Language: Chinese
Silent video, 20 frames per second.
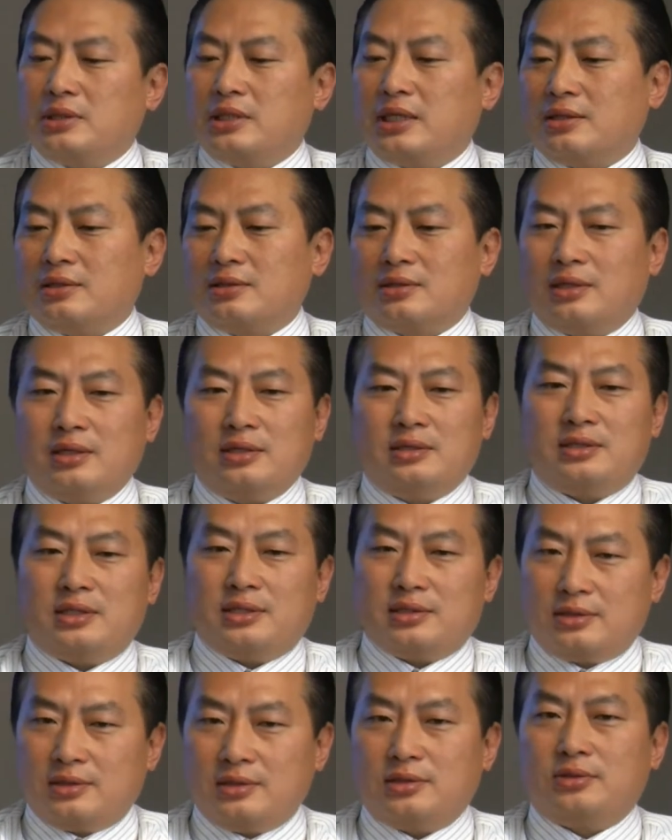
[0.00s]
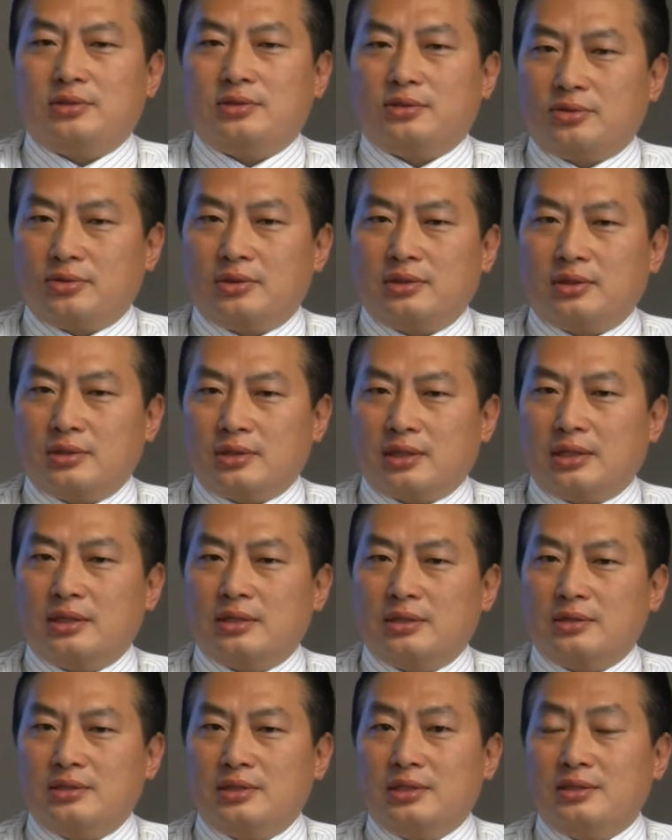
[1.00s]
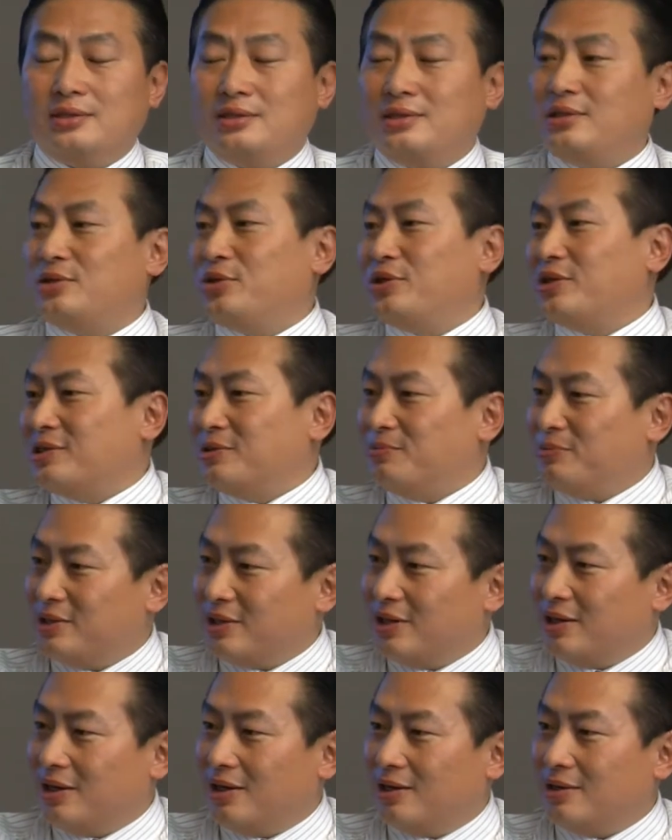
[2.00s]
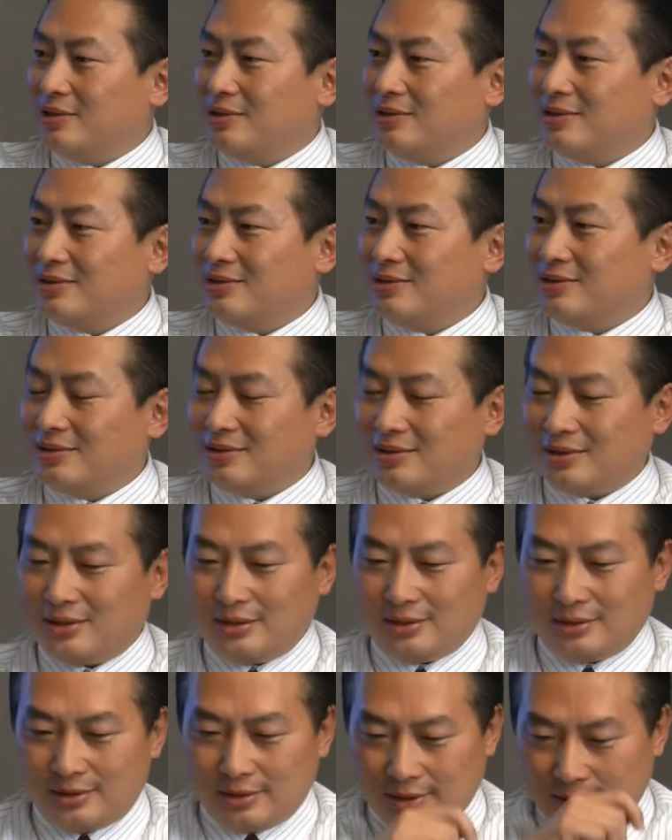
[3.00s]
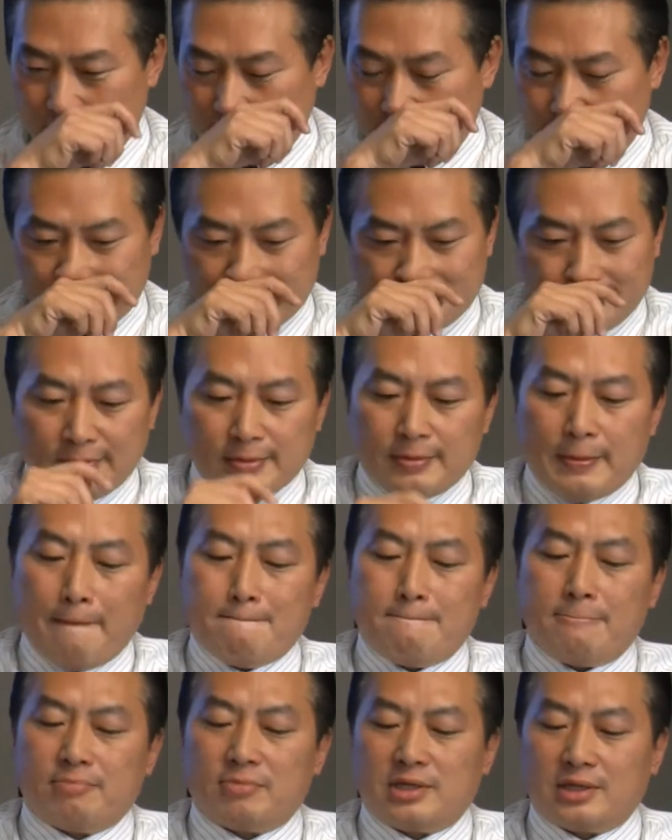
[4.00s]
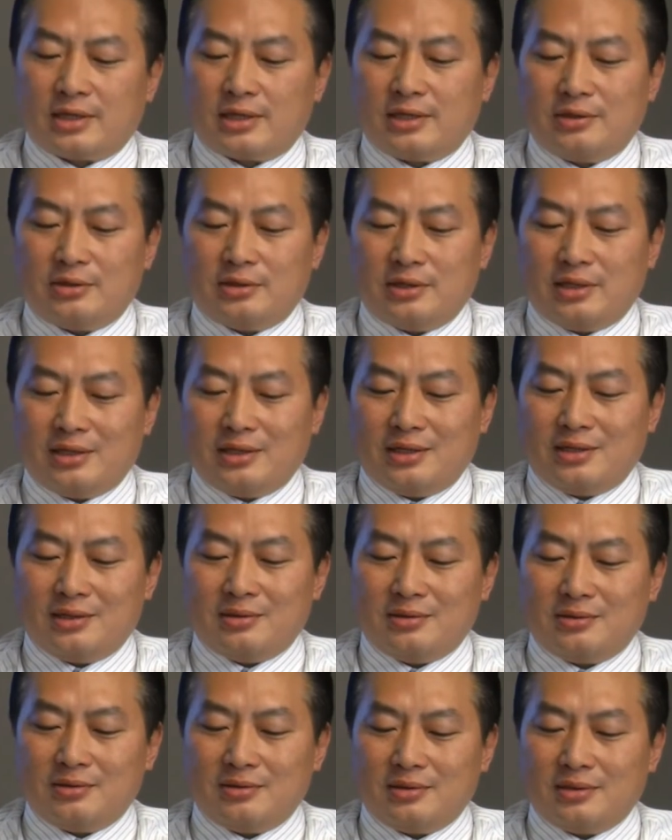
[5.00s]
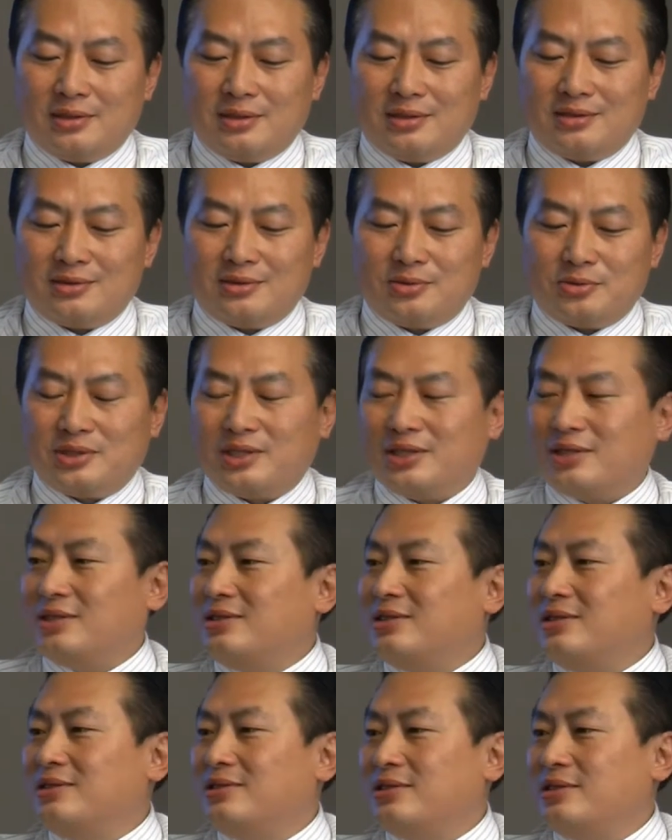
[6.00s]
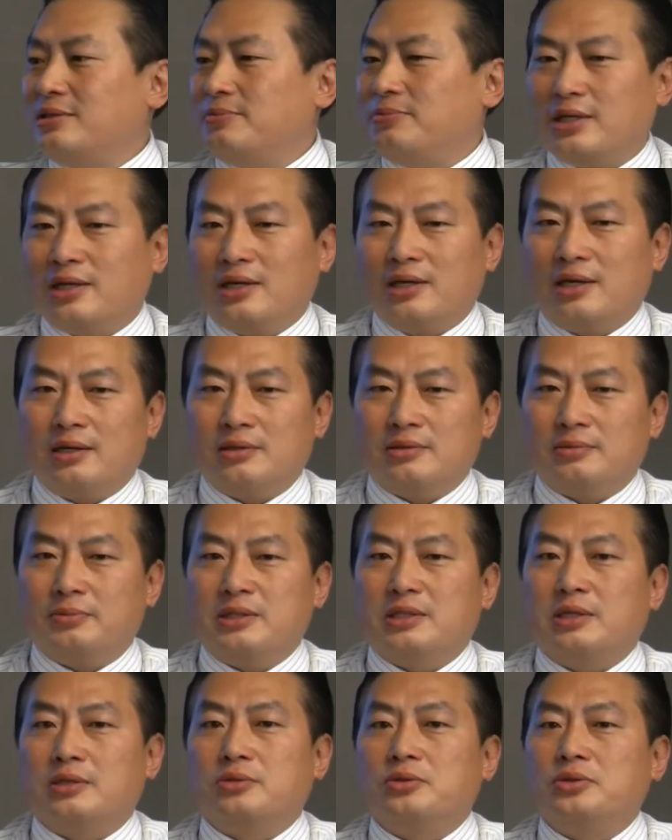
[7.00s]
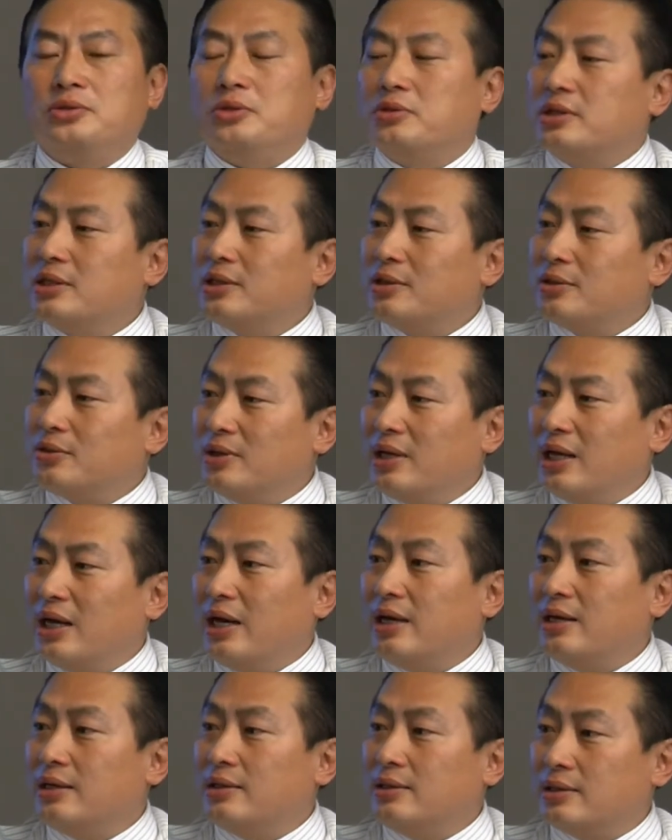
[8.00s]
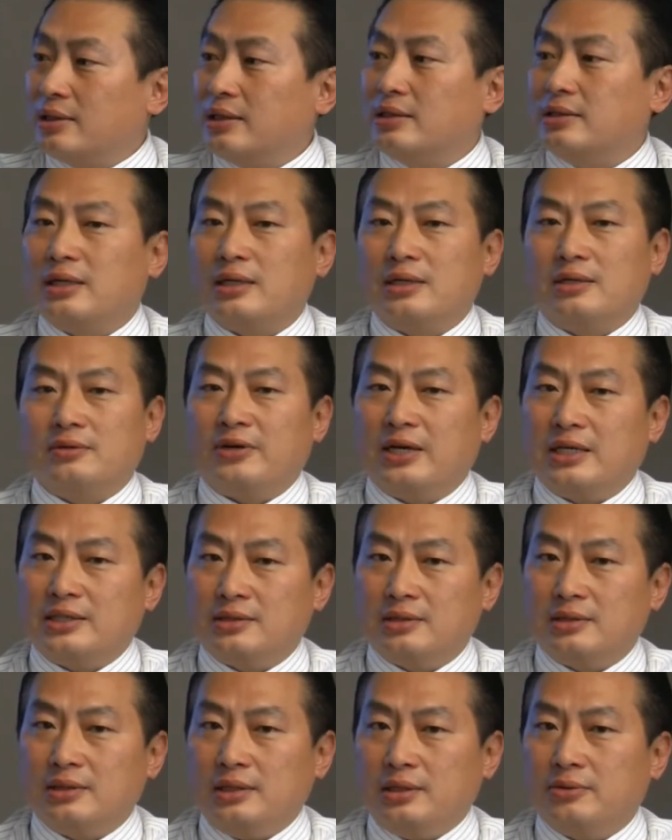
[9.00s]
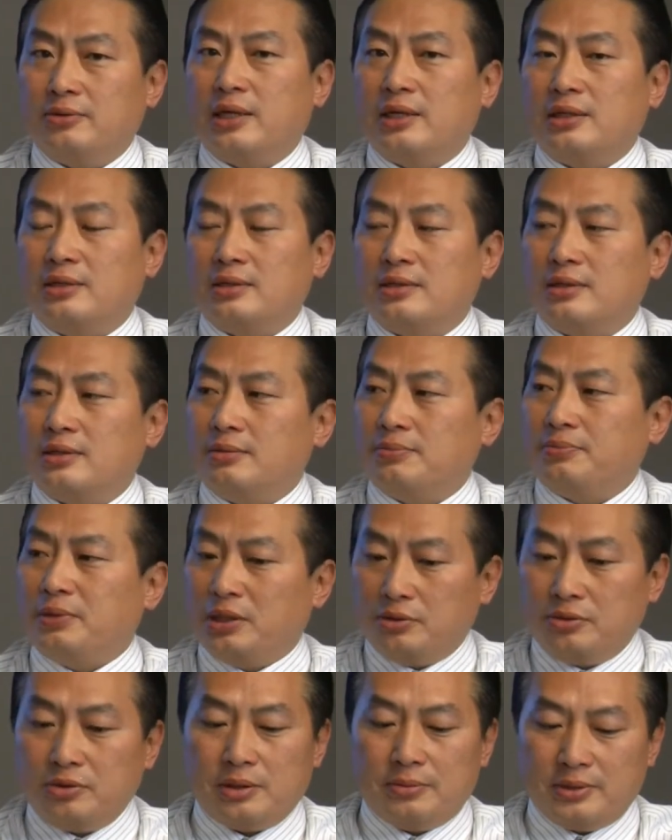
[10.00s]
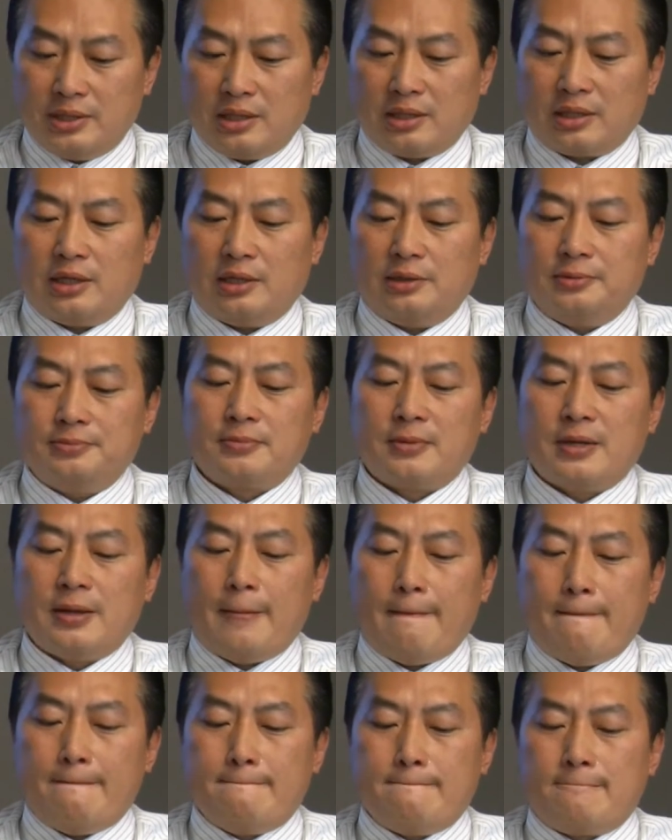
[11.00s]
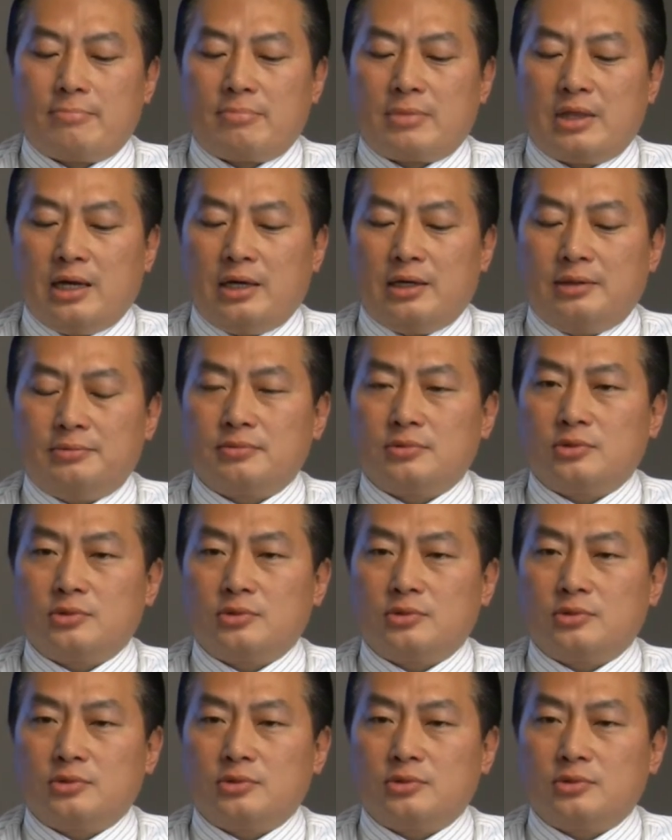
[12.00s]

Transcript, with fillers: 那我我想可以解释，就是说可能经济确实比较好了。OK，这个这个呃呃，赌城的经济比较好，比较多游客过来。OK，那发生意外的频率也比较高。